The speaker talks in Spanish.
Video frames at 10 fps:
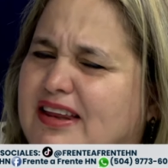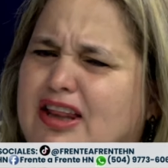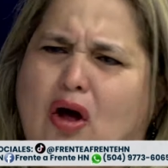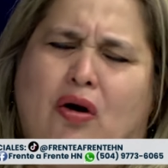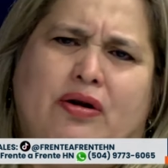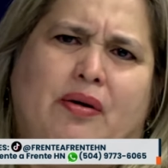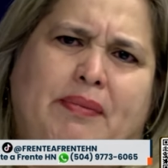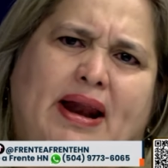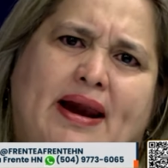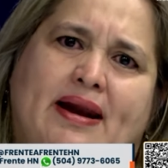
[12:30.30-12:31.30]
No, no,
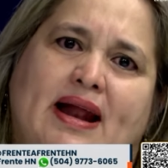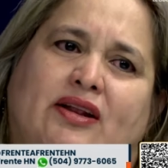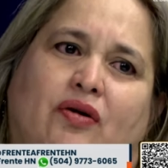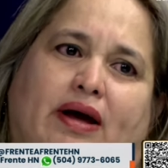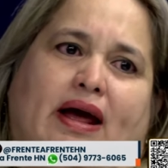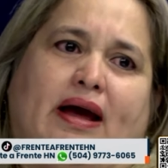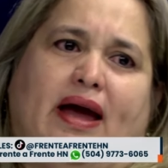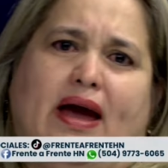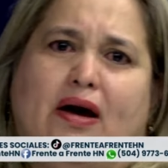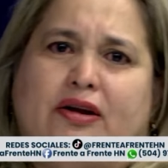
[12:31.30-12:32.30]
mire Renato, eh,
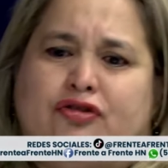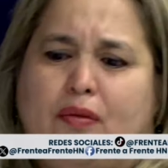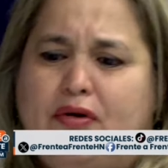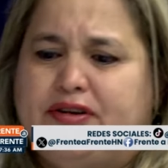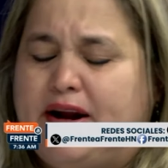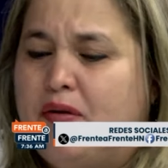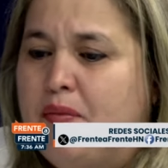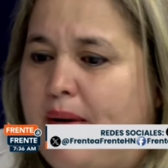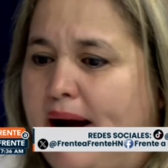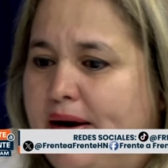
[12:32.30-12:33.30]
somos seres
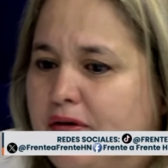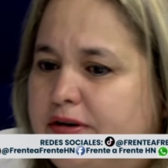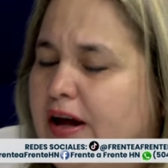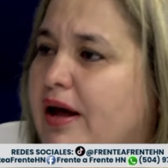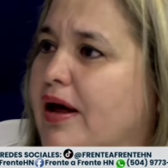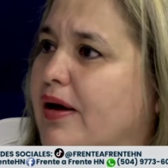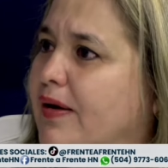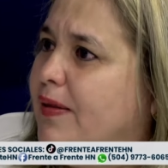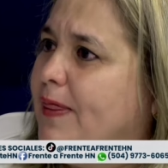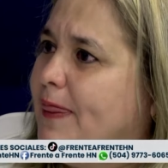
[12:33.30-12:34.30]
humanos. Pues pura
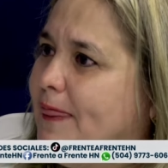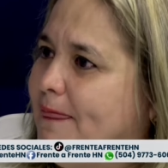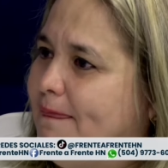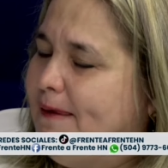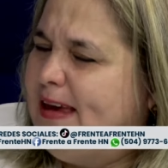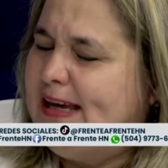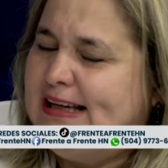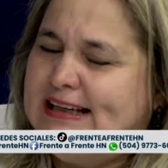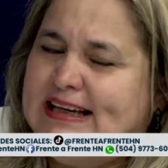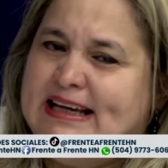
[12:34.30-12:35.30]
impotencia.
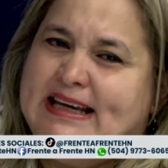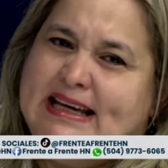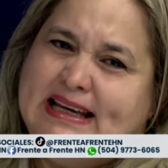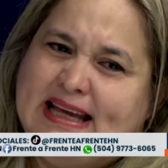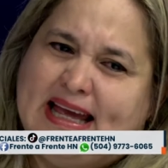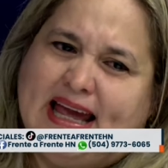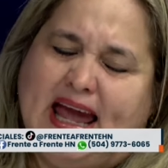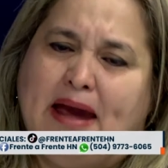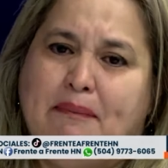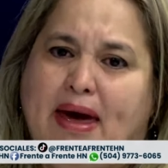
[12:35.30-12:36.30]

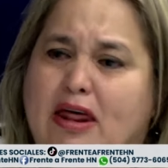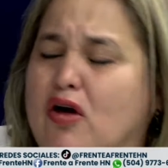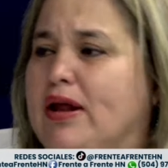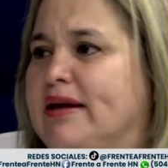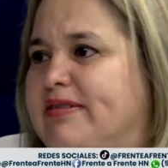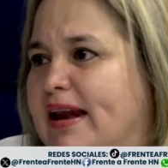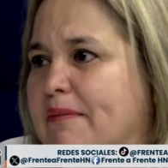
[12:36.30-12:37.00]
En medio de ser